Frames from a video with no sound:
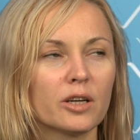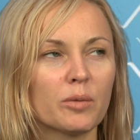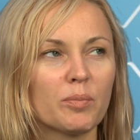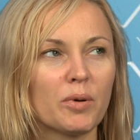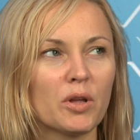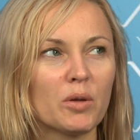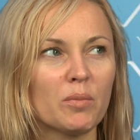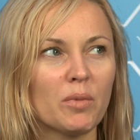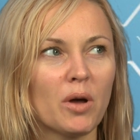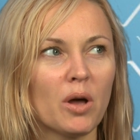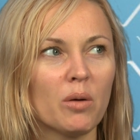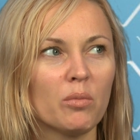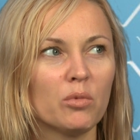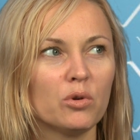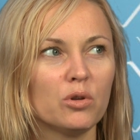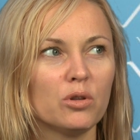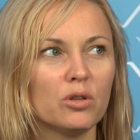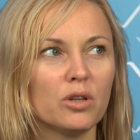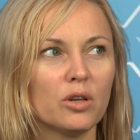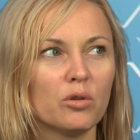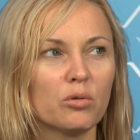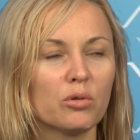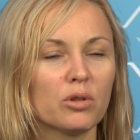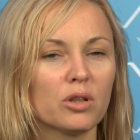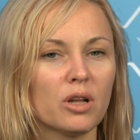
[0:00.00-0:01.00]
я так понимаю, ему
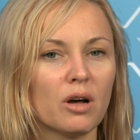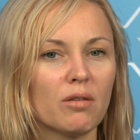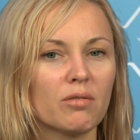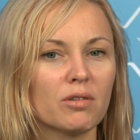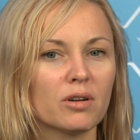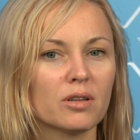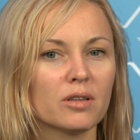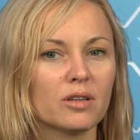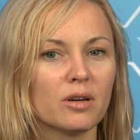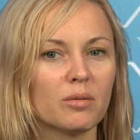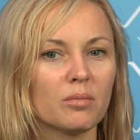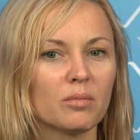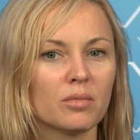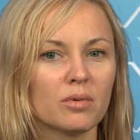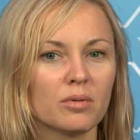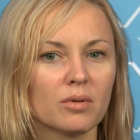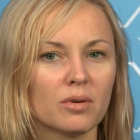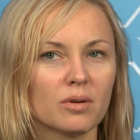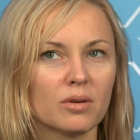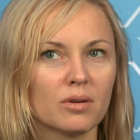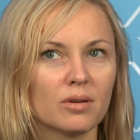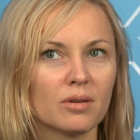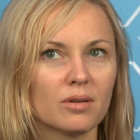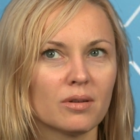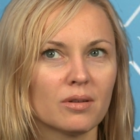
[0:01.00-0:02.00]
не дают лавры там
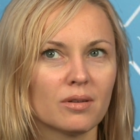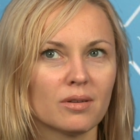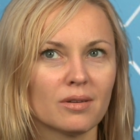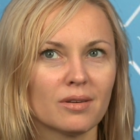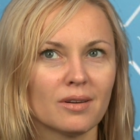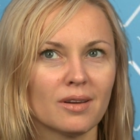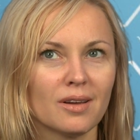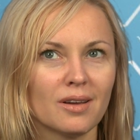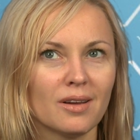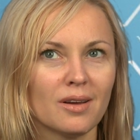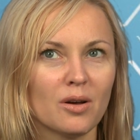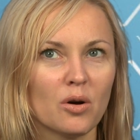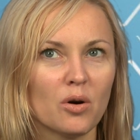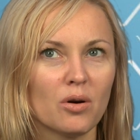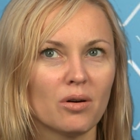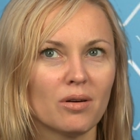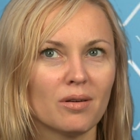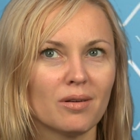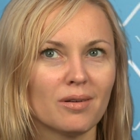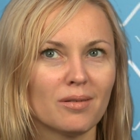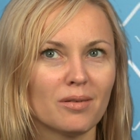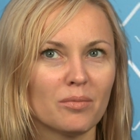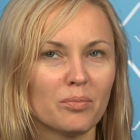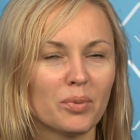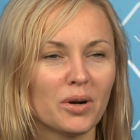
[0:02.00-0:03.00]

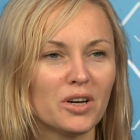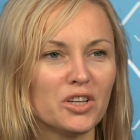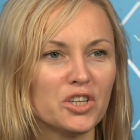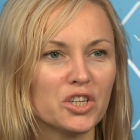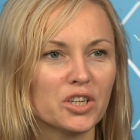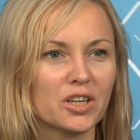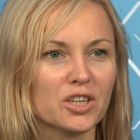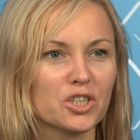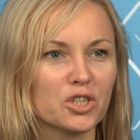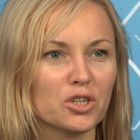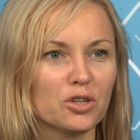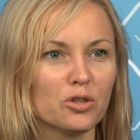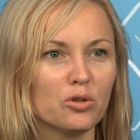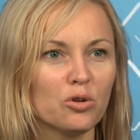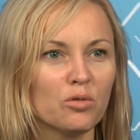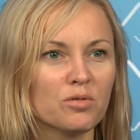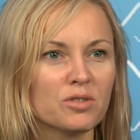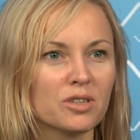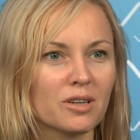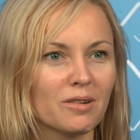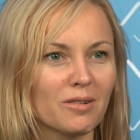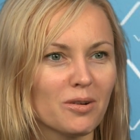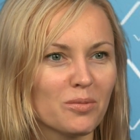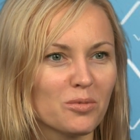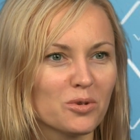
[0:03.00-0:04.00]
политика
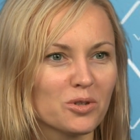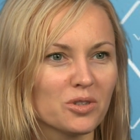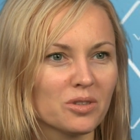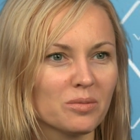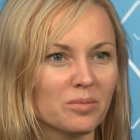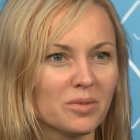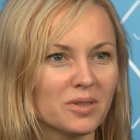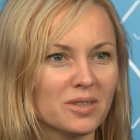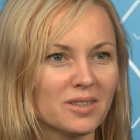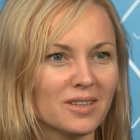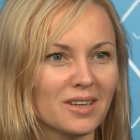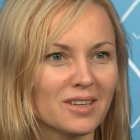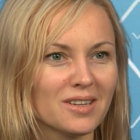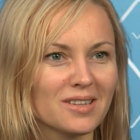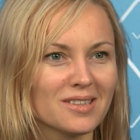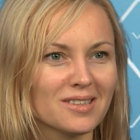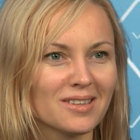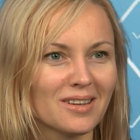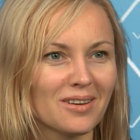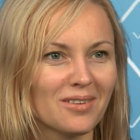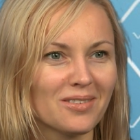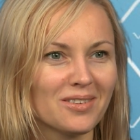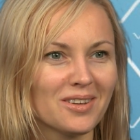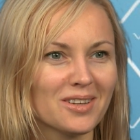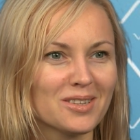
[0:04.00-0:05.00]
Жириновского, может быть, я не
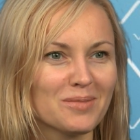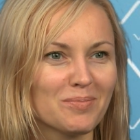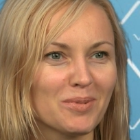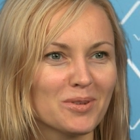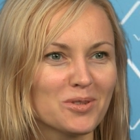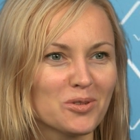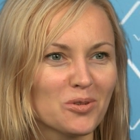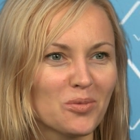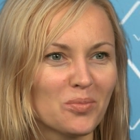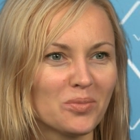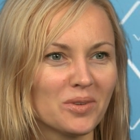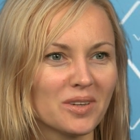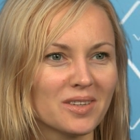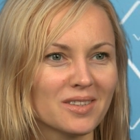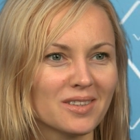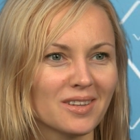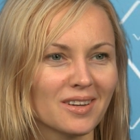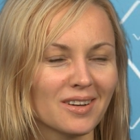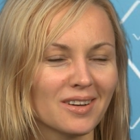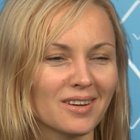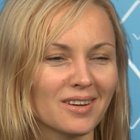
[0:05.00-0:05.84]
знаю, да, способность